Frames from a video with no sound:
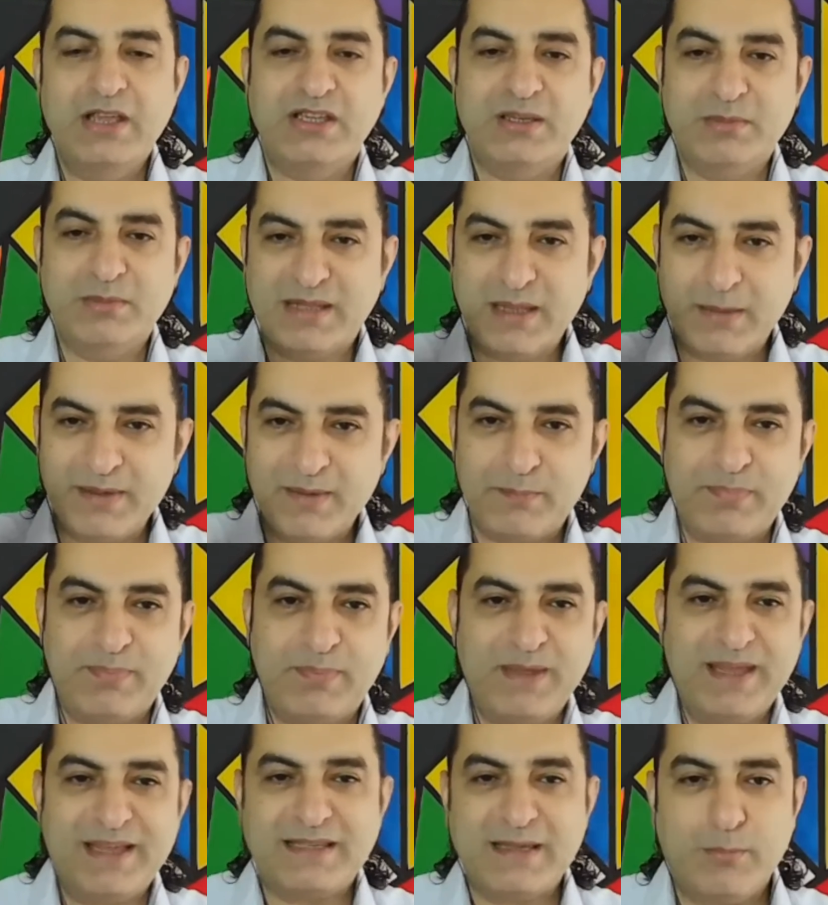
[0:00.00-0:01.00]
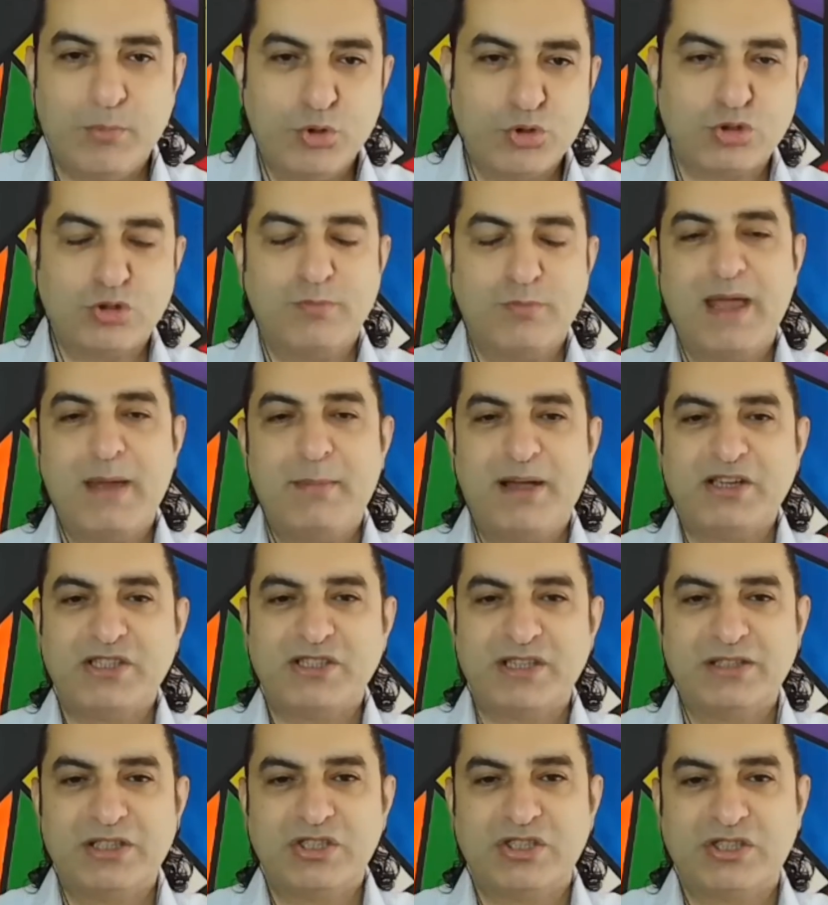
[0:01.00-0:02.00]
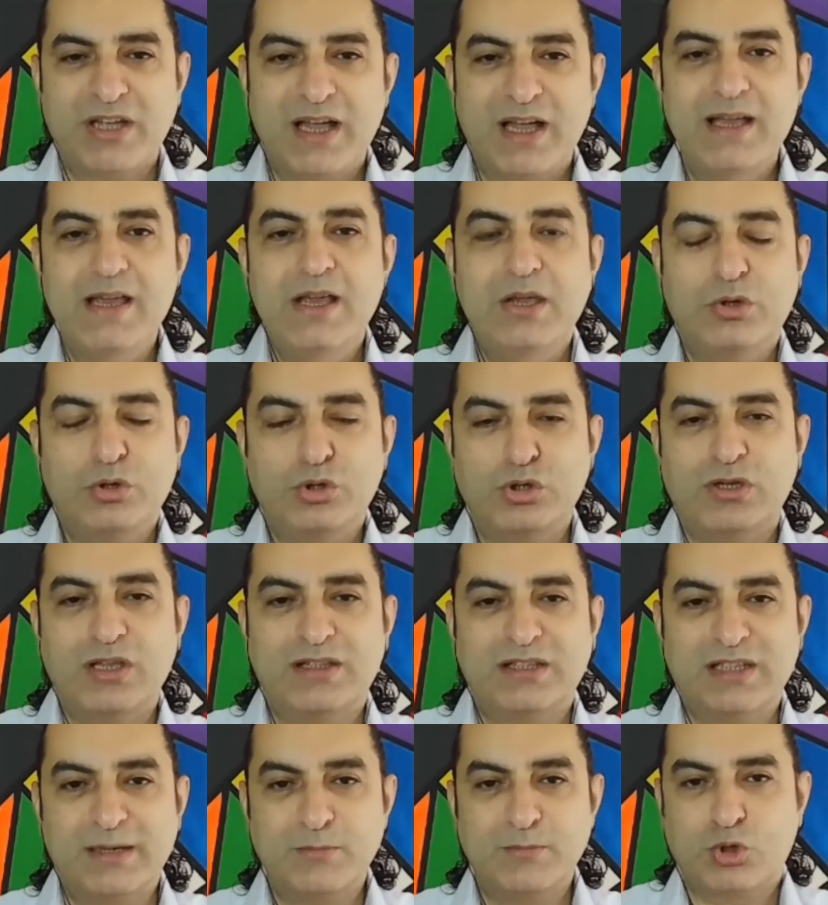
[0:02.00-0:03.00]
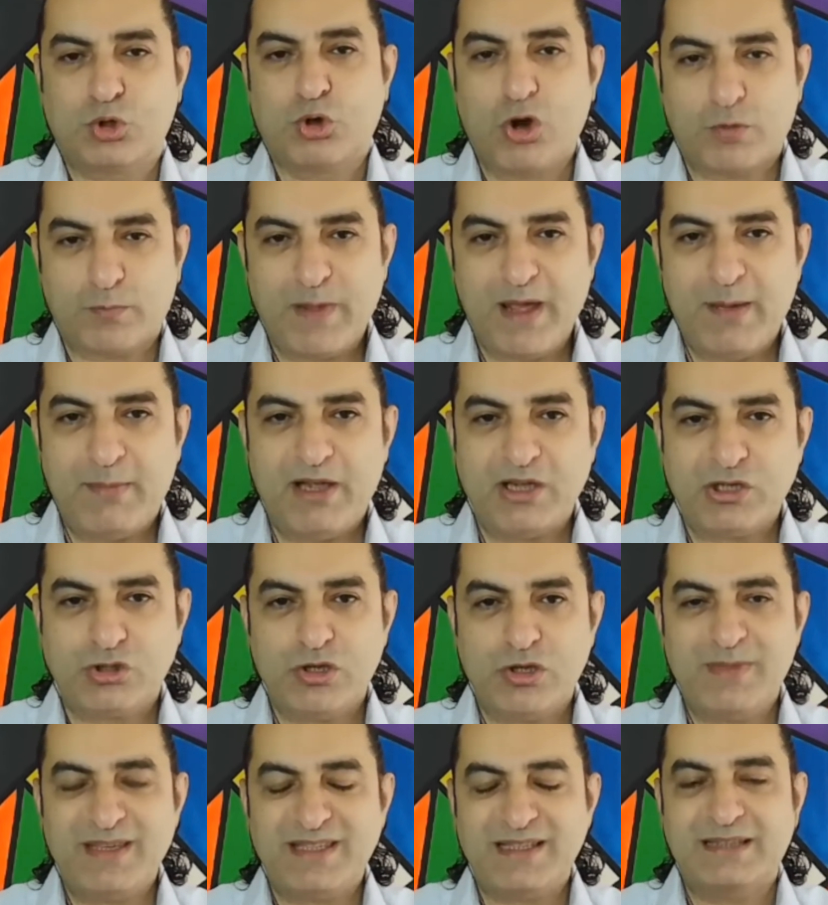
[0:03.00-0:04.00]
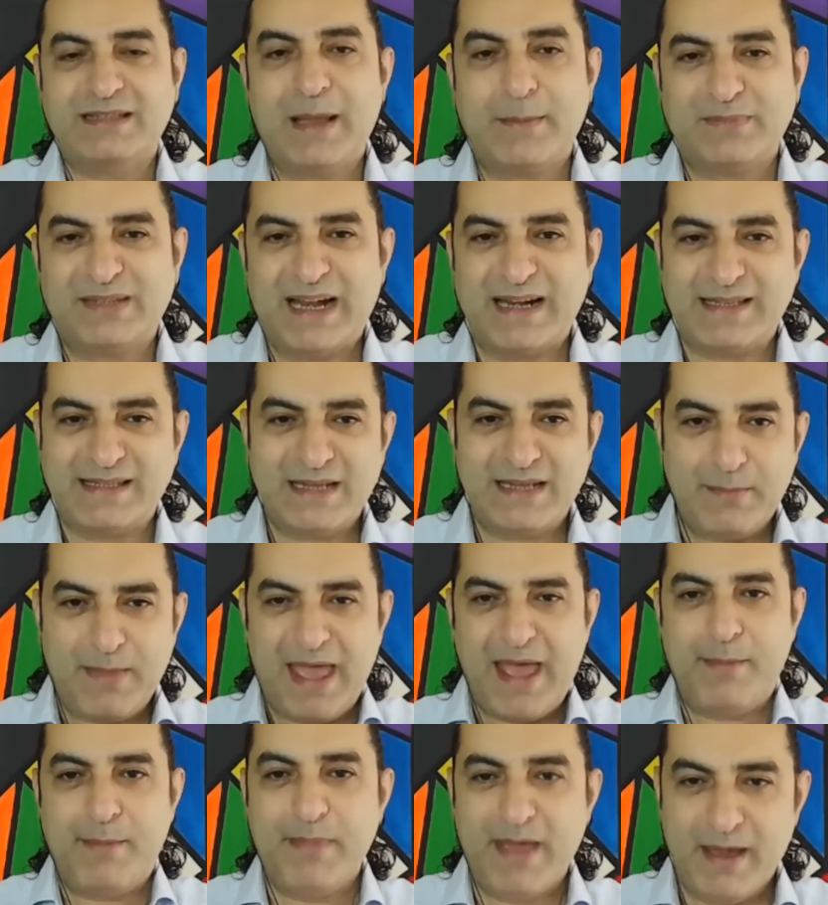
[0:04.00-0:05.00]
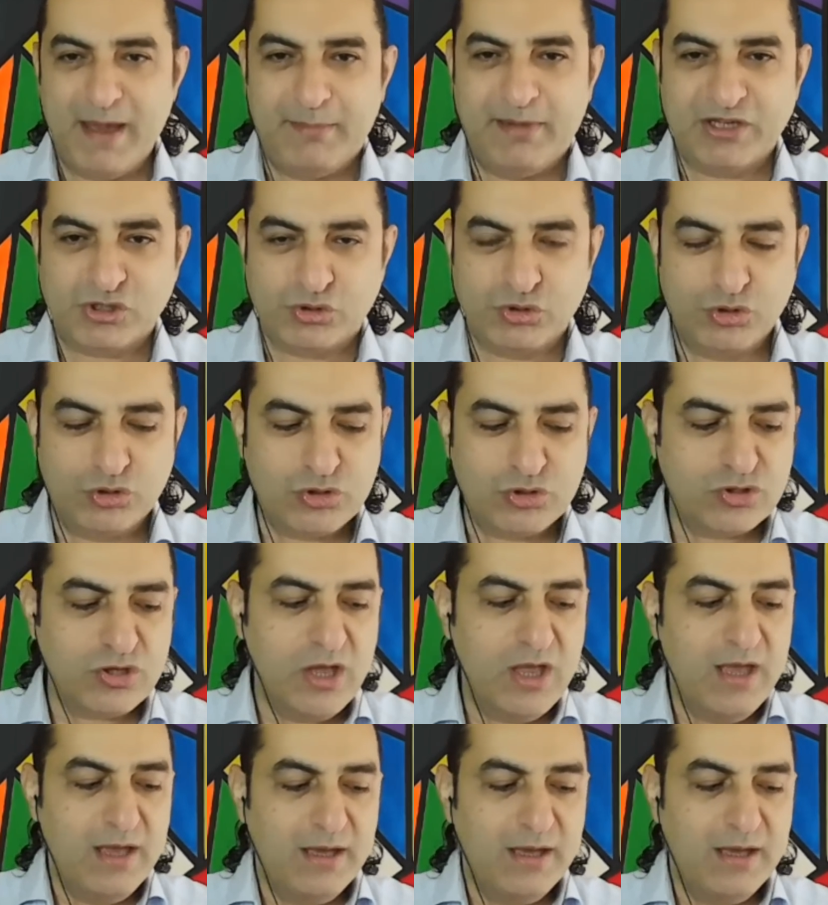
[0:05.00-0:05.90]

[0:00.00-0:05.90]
Şimdi tabii piyasa bozulmaya başladıkça küçük yatırımcı korkmaya başlıyor. Biz de tam tersine beğenmeye başlıyoruz.